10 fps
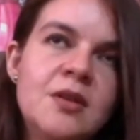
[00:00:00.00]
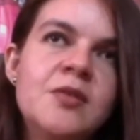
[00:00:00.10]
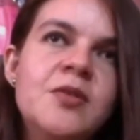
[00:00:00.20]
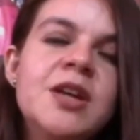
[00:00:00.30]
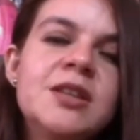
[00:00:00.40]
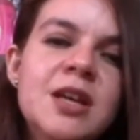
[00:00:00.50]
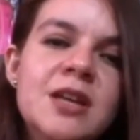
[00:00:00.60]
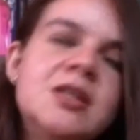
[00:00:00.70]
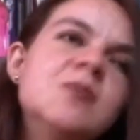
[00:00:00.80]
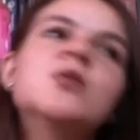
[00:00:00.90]
Fíjate
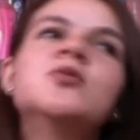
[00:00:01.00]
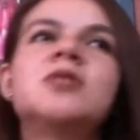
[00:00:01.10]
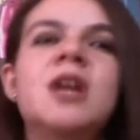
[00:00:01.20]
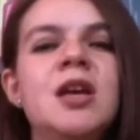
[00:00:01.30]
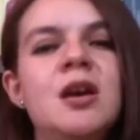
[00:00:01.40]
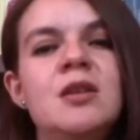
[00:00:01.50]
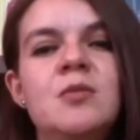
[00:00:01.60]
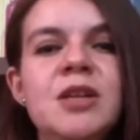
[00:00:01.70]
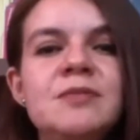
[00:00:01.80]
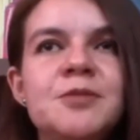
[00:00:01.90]
que sí me gustaría
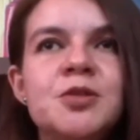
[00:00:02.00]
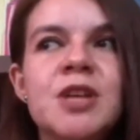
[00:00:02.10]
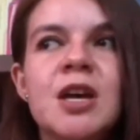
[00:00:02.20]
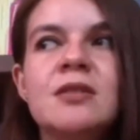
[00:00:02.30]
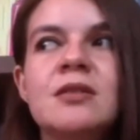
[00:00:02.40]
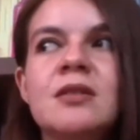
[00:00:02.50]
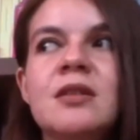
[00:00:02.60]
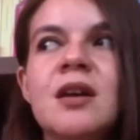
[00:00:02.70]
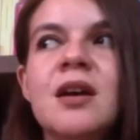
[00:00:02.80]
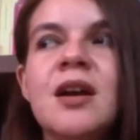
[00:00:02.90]
irme, o sea,
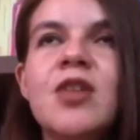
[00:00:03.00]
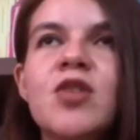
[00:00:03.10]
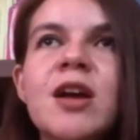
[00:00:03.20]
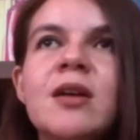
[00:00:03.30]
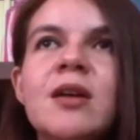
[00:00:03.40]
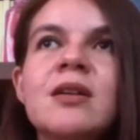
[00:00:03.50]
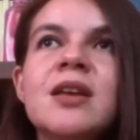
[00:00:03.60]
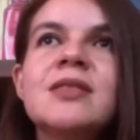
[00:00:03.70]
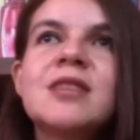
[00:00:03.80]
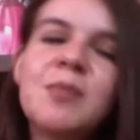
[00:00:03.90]
creo que
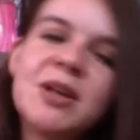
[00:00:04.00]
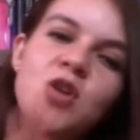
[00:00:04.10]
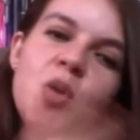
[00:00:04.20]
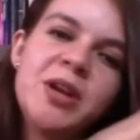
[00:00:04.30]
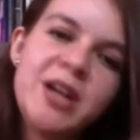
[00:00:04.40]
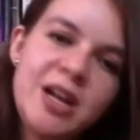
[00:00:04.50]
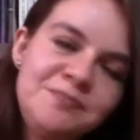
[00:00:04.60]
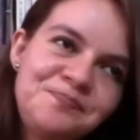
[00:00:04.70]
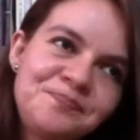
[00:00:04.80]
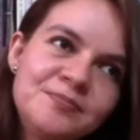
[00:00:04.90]
entre más joven
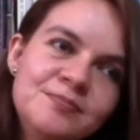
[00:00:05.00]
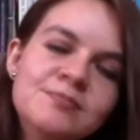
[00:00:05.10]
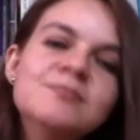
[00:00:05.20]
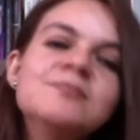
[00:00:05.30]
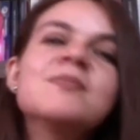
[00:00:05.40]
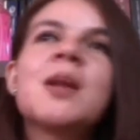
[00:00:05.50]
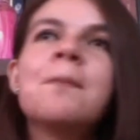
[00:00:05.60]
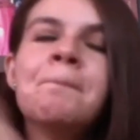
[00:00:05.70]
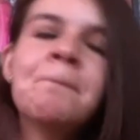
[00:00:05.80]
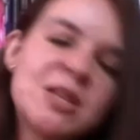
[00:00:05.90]
era,
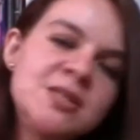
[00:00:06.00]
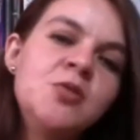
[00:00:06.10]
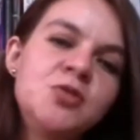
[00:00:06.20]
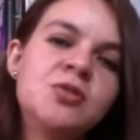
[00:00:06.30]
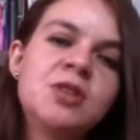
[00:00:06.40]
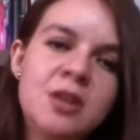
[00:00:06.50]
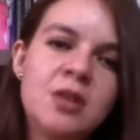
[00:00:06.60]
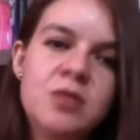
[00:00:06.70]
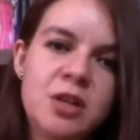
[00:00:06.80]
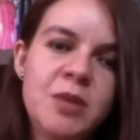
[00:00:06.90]
más ilusión tenía
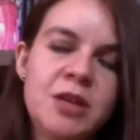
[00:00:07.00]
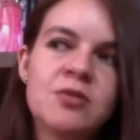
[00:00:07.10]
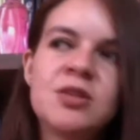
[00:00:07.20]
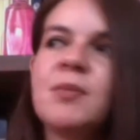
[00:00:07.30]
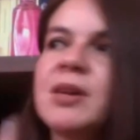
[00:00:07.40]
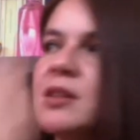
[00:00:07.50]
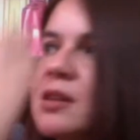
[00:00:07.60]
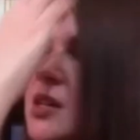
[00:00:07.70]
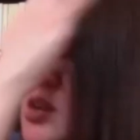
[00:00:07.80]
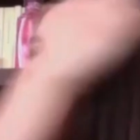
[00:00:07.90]
con irme. O sea, más era
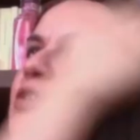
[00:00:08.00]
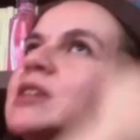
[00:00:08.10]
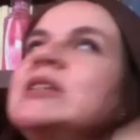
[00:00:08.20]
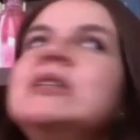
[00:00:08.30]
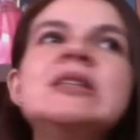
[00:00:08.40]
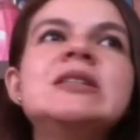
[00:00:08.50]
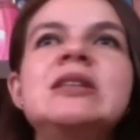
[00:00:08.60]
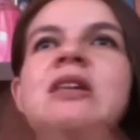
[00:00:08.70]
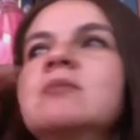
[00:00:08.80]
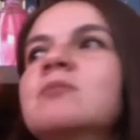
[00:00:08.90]
así como de, sí, sí,
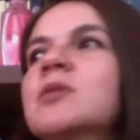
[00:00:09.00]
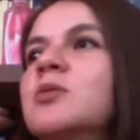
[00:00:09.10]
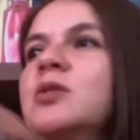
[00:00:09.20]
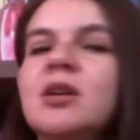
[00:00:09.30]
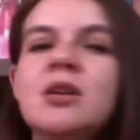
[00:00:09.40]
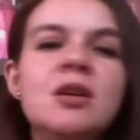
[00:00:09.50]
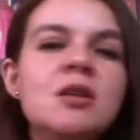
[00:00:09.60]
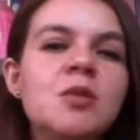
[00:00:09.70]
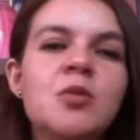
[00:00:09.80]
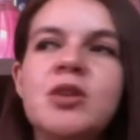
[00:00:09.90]
sí, me voy a ir,
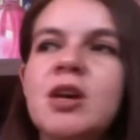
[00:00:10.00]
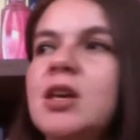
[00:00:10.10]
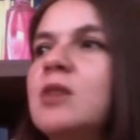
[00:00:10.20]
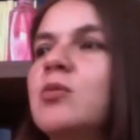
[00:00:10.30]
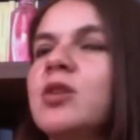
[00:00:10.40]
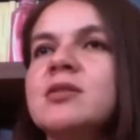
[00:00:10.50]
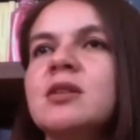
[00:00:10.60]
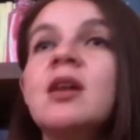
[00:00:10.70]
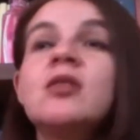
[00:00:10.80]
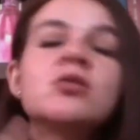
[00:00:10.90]
me voy a ir, voy a
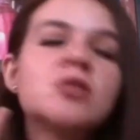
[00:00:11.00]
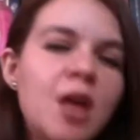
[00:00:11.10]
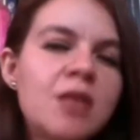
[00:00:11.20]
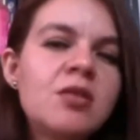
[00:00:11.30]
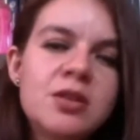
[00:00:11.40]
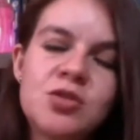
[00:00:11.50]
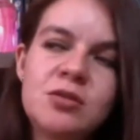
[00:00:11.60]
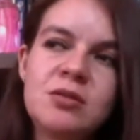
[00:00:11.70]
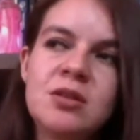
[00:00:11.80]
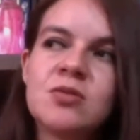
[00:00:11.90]
hacer. El doctorado, de
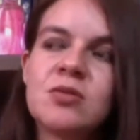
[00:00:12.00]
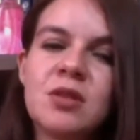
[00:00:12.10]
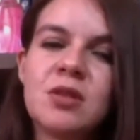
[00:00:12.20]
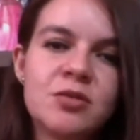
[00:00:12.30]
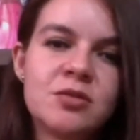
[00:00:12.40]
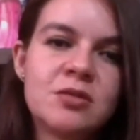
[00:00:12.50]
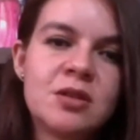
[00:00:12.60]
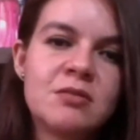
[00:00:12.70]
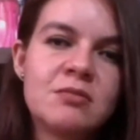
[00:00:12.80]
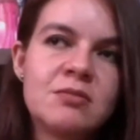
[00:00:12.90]
hecho, es uno de los
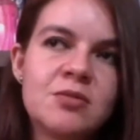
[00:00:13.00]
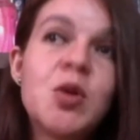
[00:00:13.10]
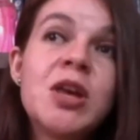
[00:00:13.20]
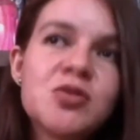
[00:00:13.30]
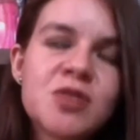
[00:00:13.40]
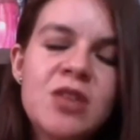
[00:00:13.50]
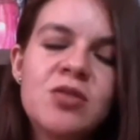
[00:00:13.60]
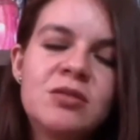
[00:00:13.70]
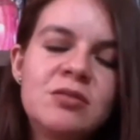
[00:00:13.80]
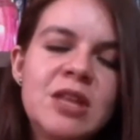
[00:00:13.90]
sueños que
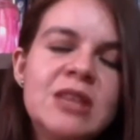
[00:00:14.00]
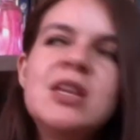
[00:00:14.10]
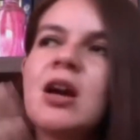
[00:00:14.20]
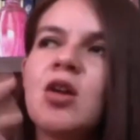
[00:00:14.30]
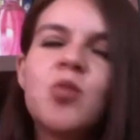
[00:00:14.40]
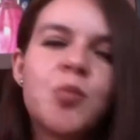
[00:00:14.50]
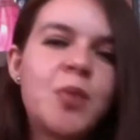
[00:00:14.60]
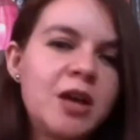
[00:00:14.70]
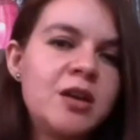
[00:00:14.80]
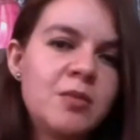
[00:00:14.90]
yo tendría como
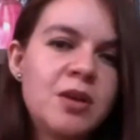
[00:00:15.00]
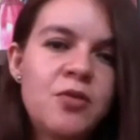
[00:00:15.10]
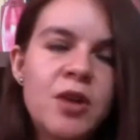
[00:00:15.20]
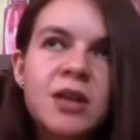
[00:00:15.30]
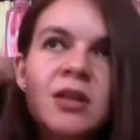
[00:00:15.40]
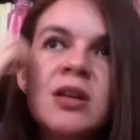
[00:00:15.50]
para irme fuera.